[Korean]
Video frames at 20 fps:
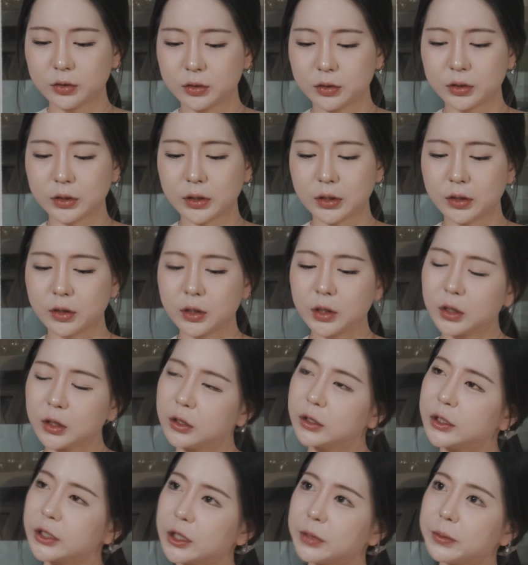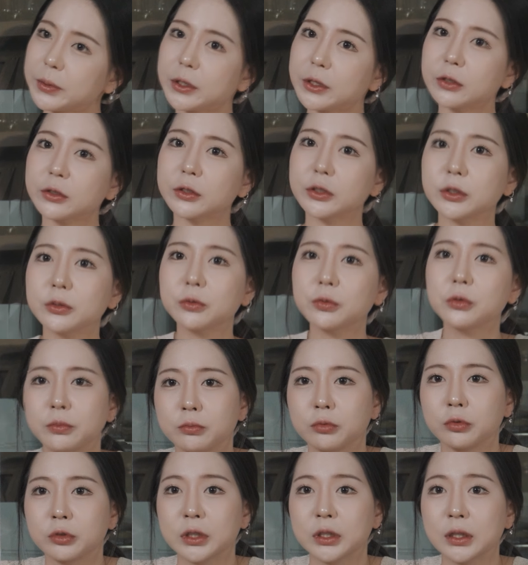근데 12년 치고
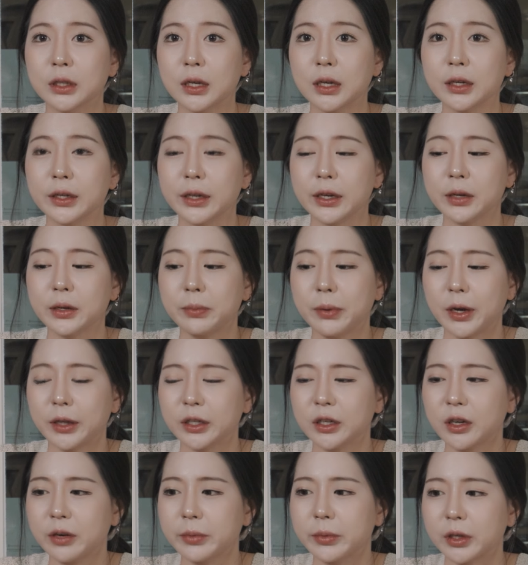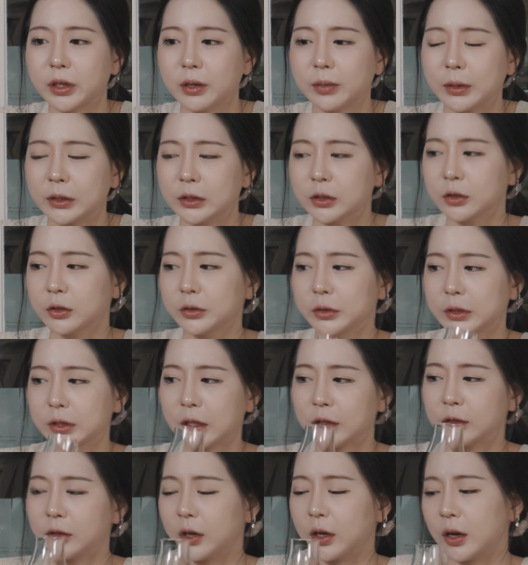묵직하게 바디감 있게 만들었지
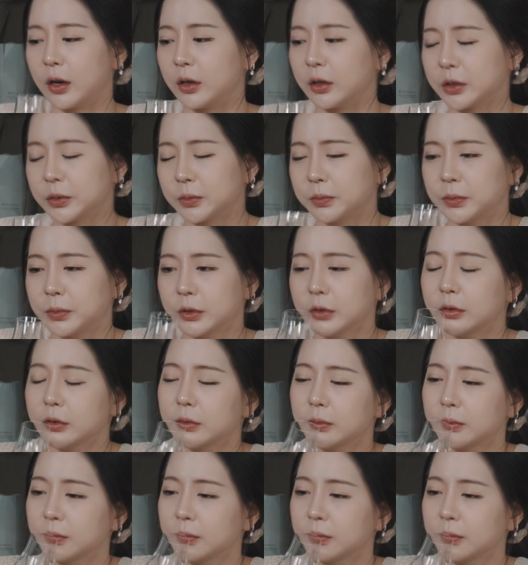않나 싶은?